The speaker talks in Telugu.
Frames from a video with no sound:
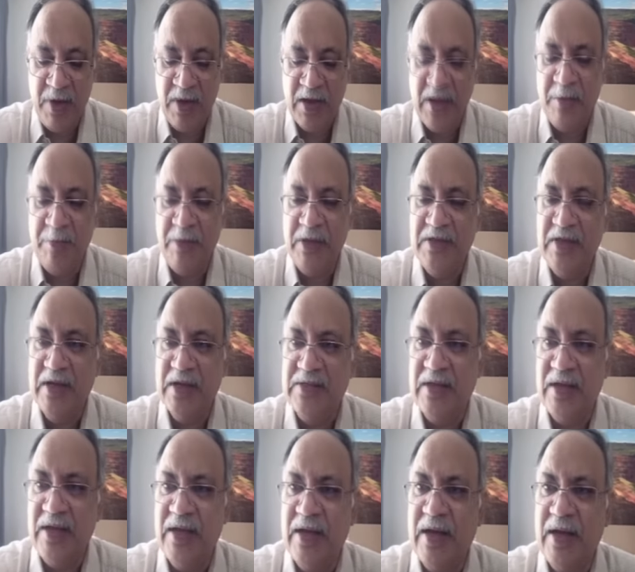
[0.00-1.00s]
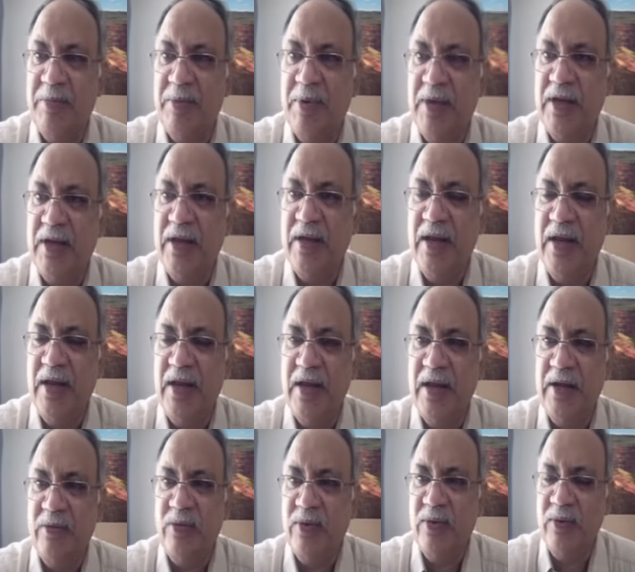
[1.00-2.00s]
బాగా పనిచేస్తున్నాయి కాబట్టి నేను
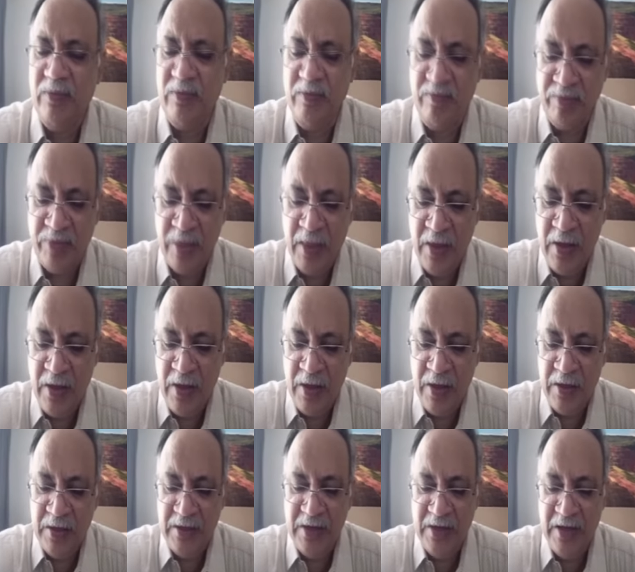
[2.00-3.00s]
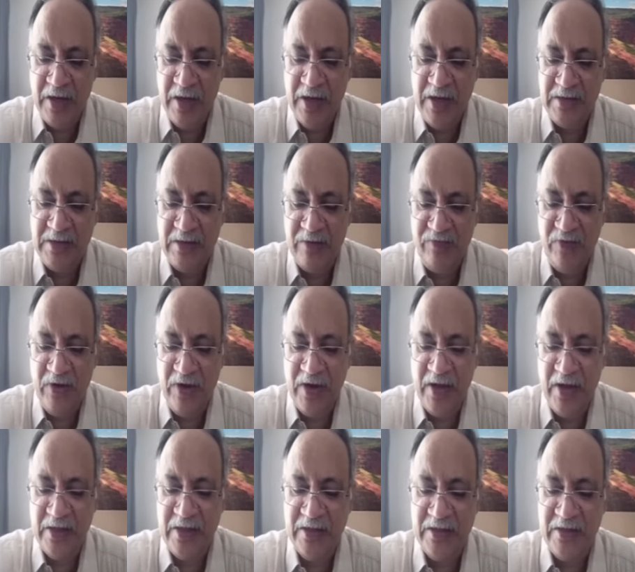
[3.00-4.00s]
అనుకోవటం ఈ రీషఫుల్
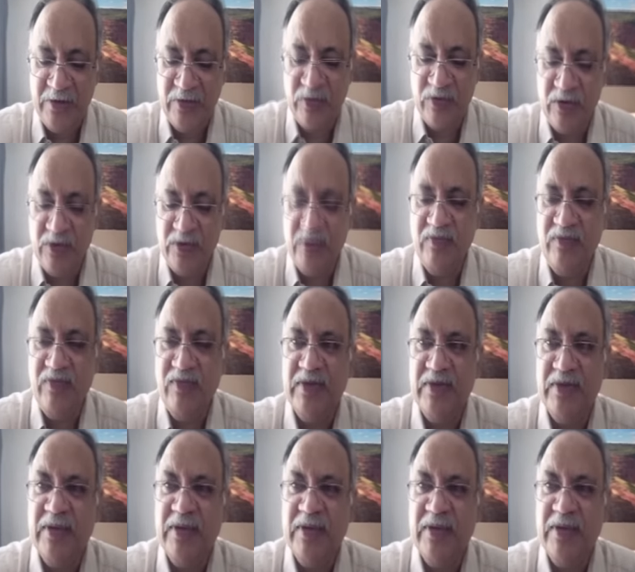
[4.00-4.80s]
ఏదైతే ఉంటుందో విత్